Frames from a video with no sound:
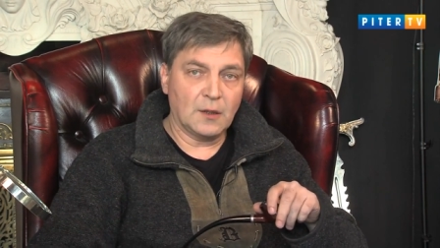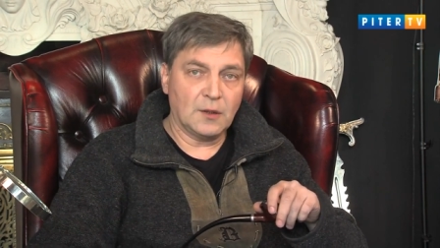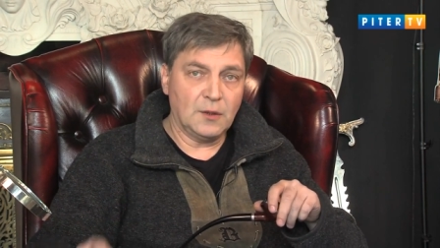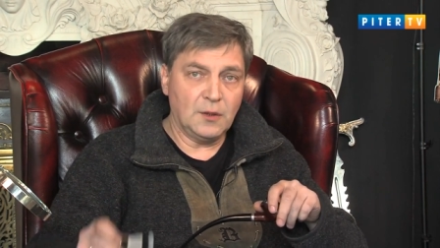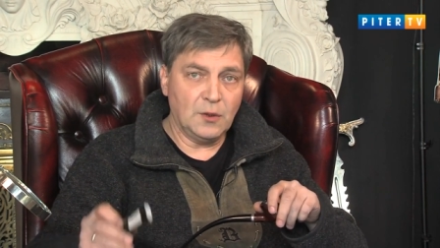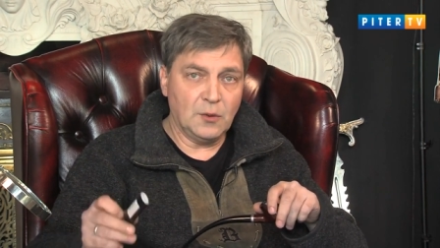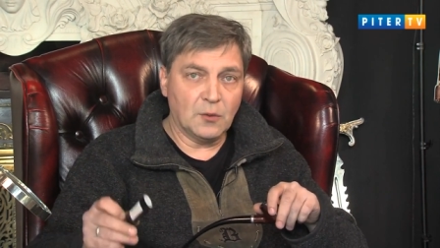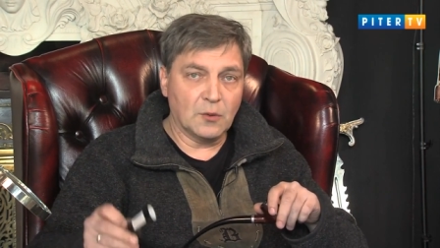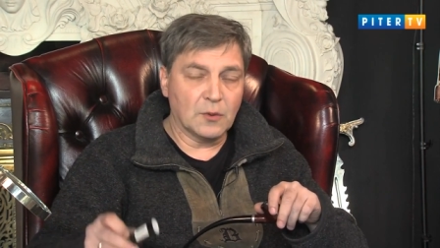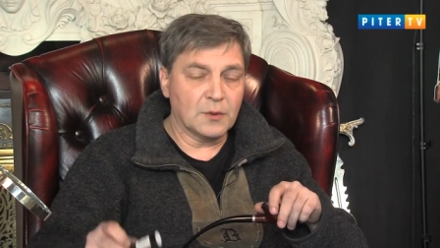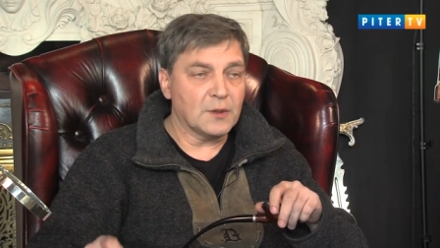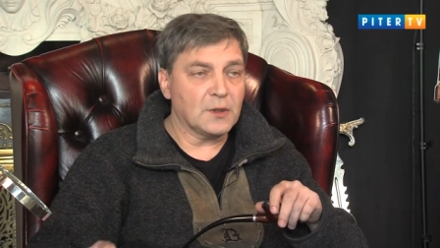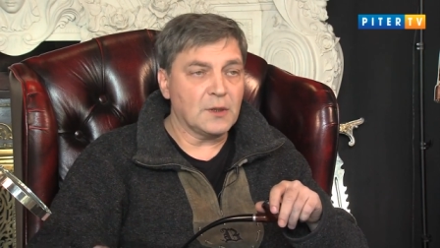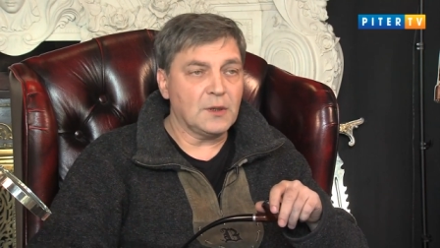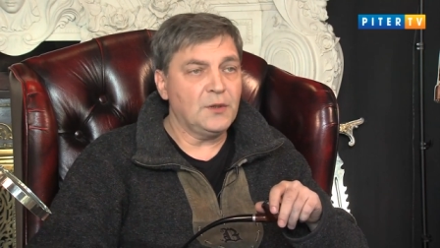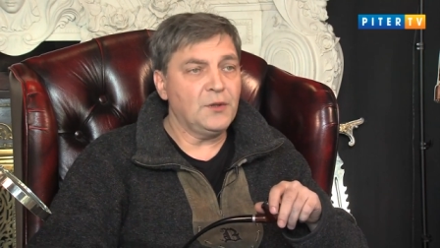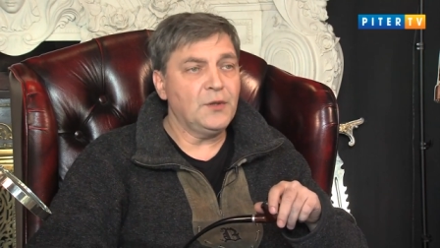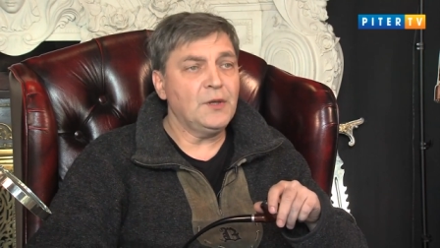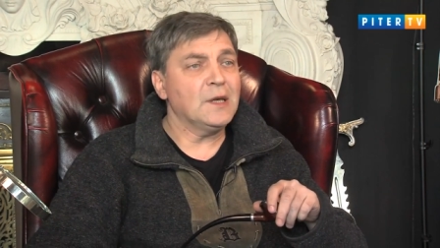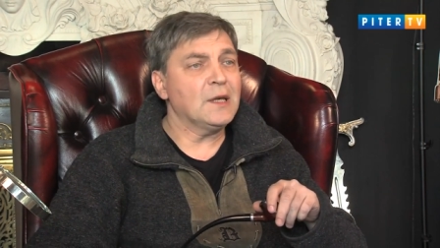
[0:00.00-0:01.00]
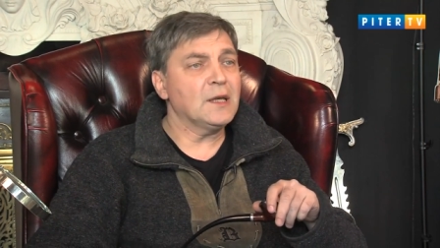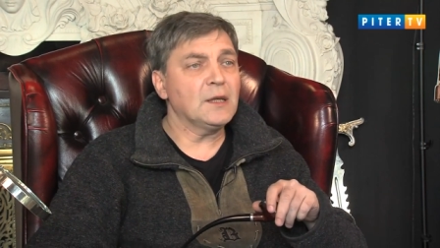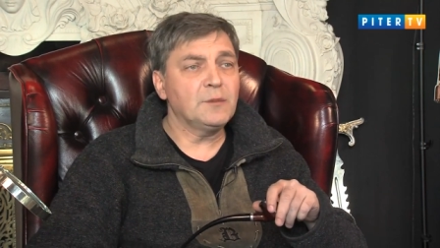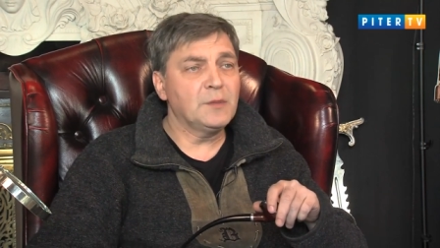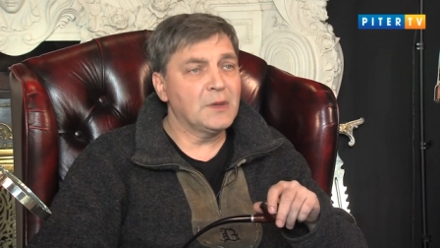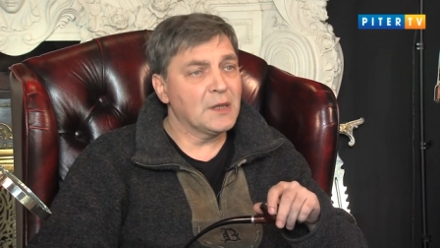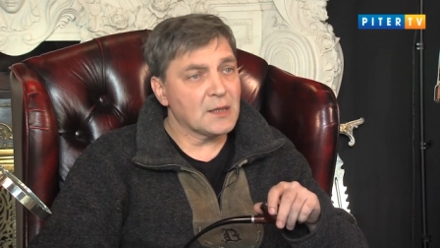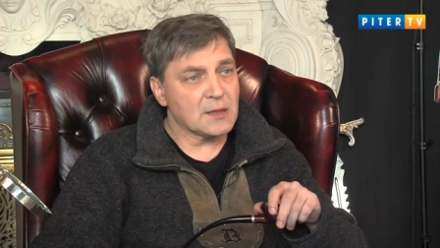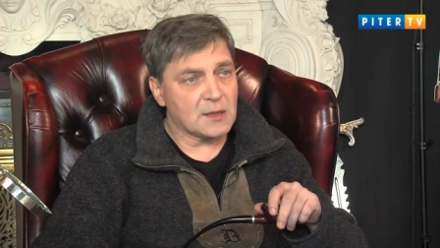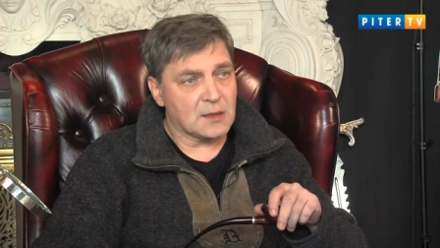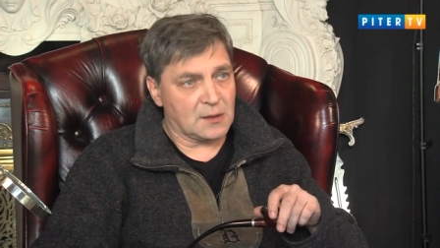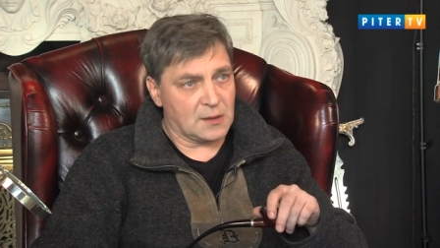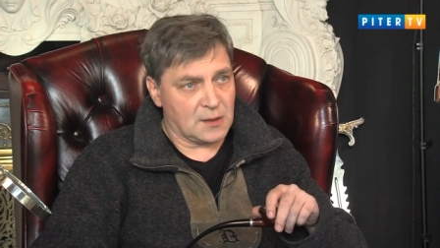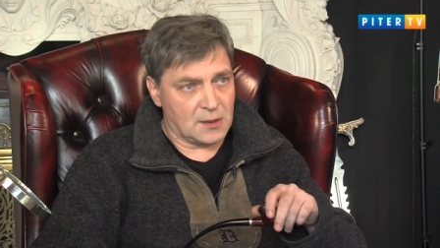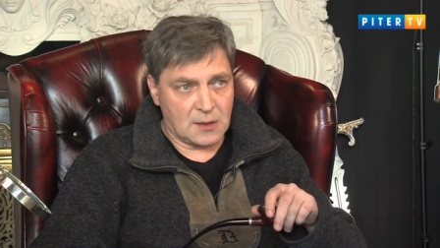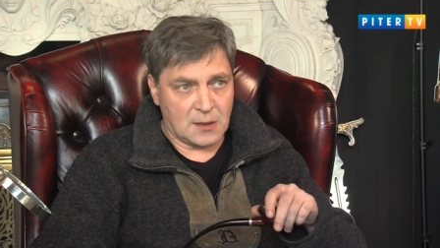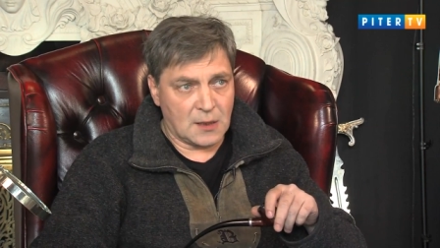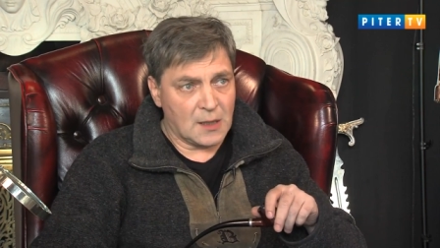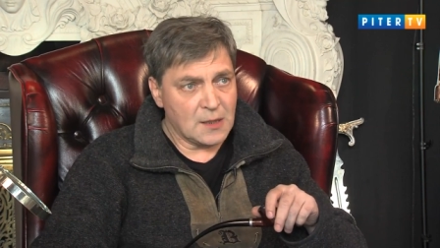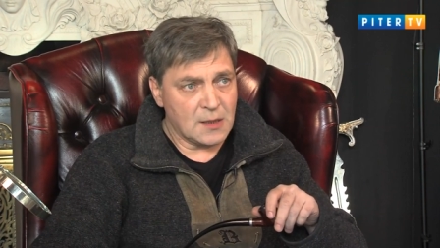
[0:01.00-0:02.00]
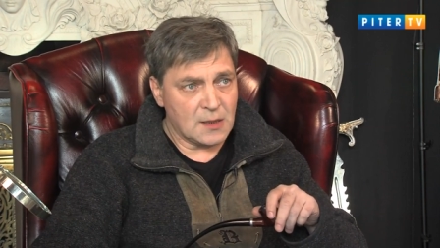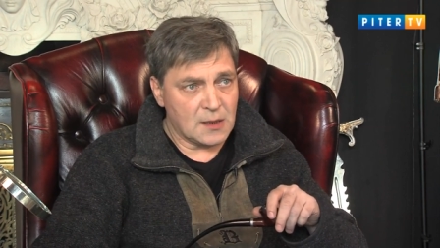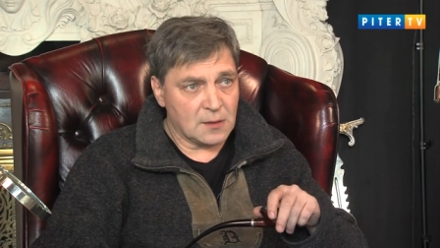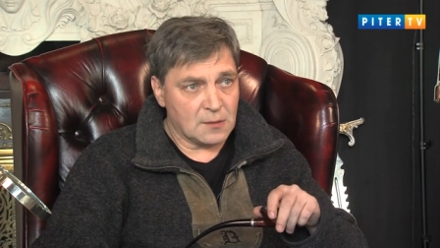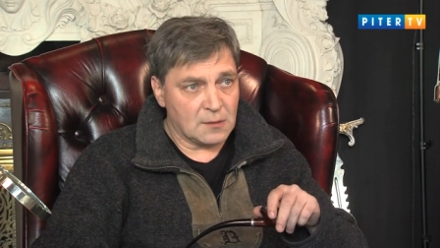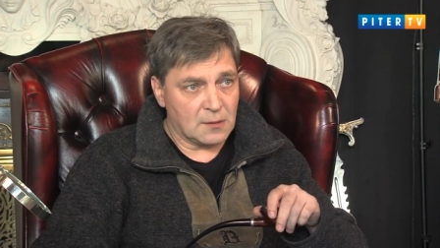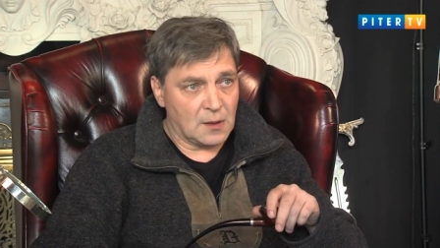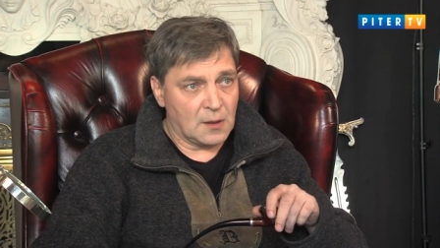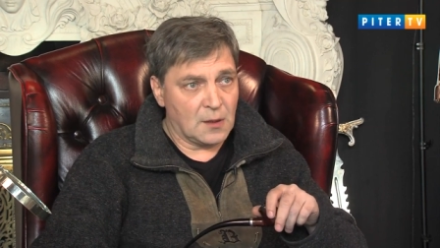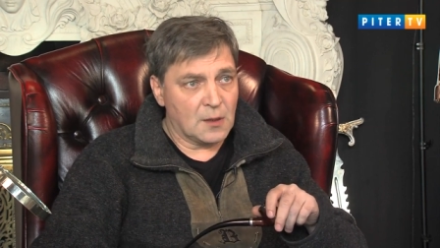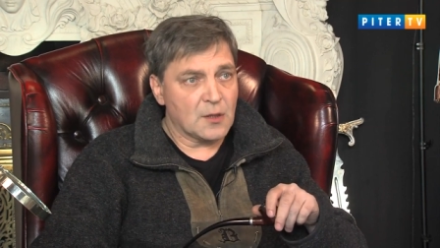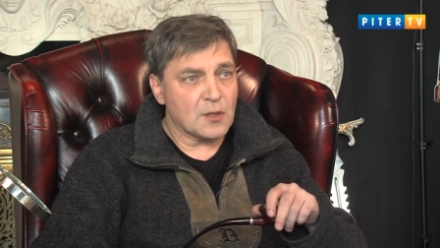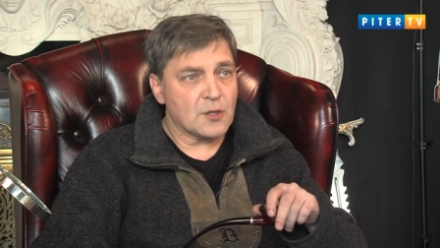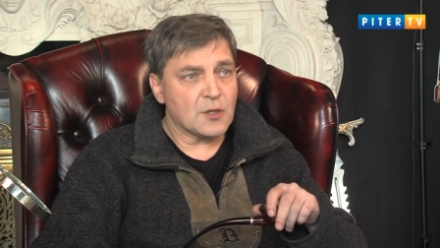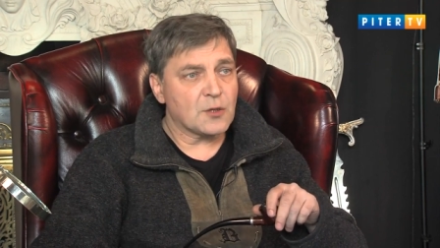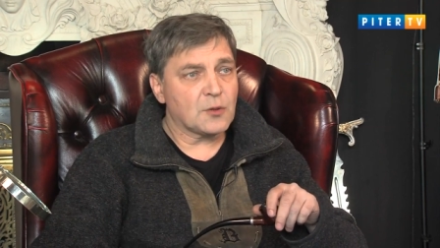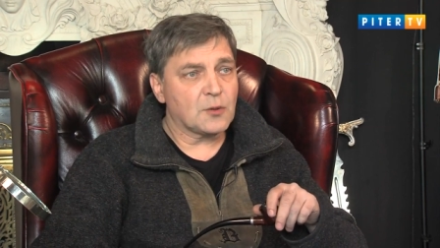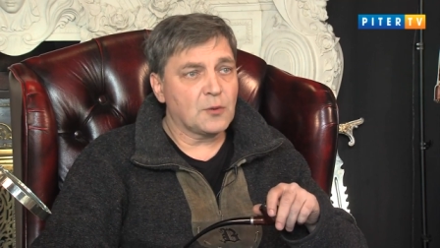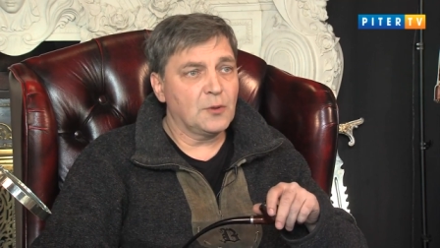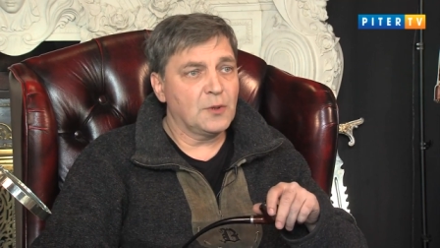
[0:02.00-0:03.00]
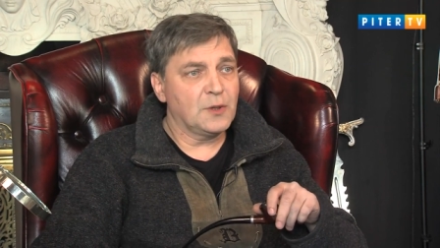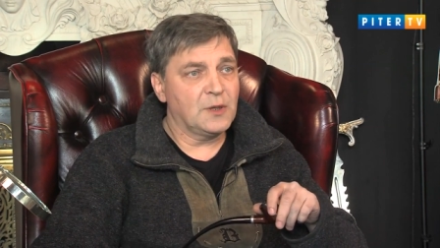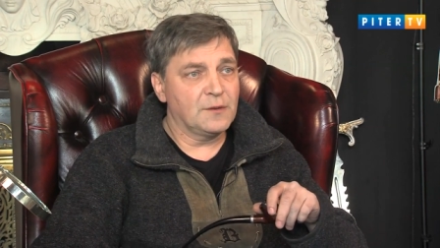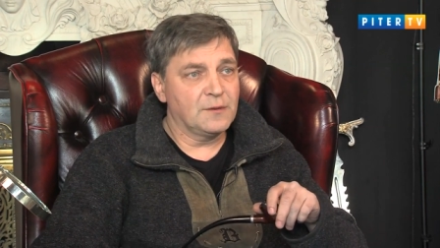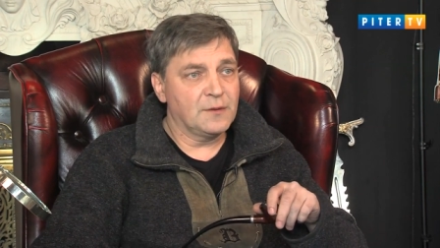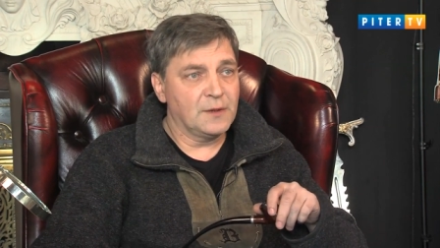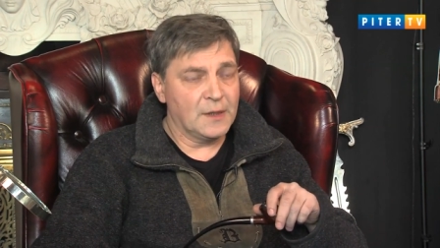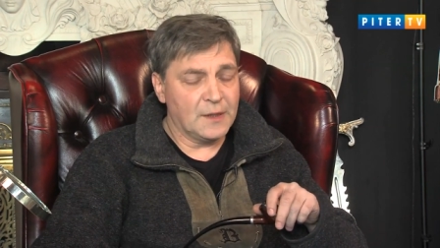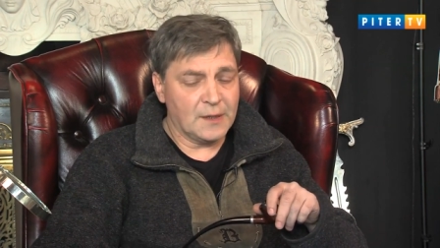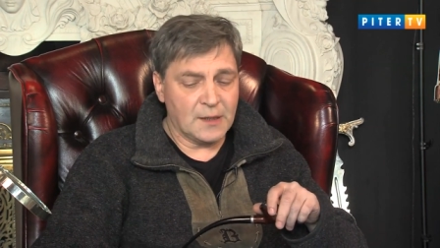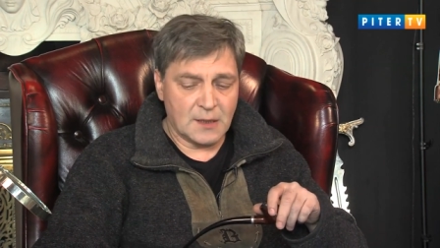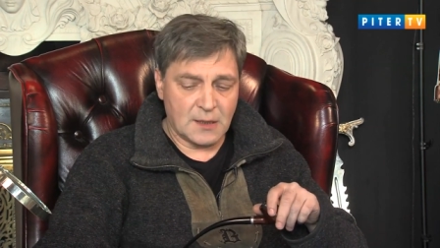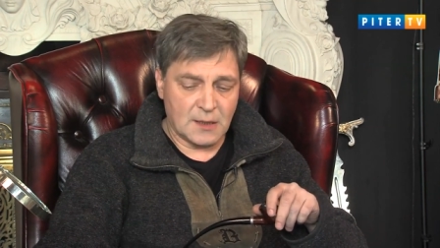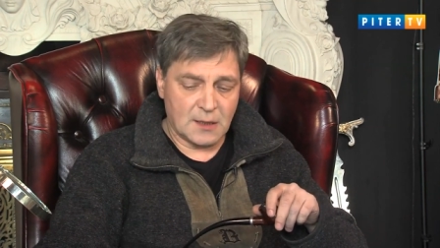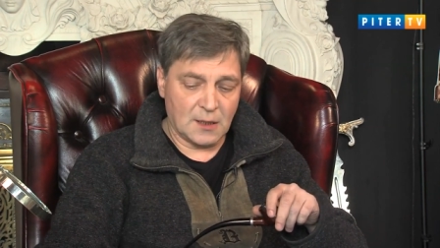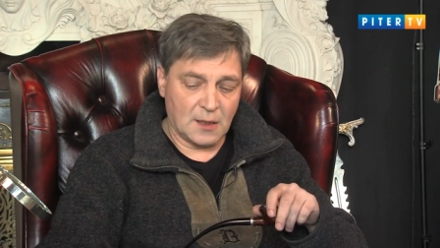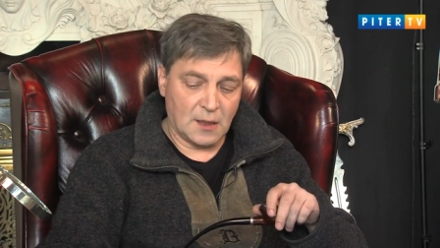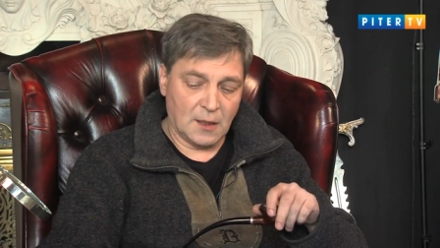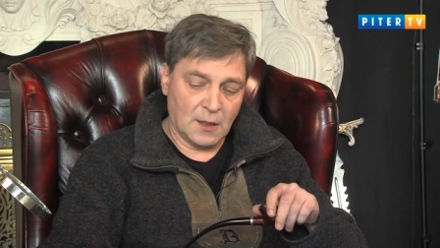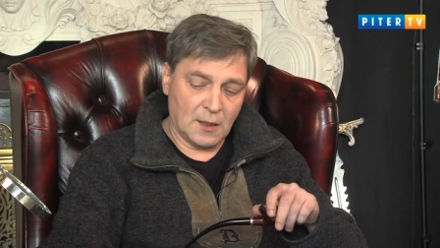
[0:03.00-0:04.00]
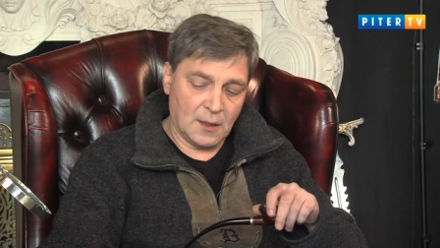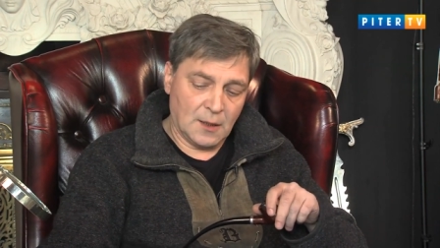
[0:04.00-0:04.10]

ни он не обязаны знать, что является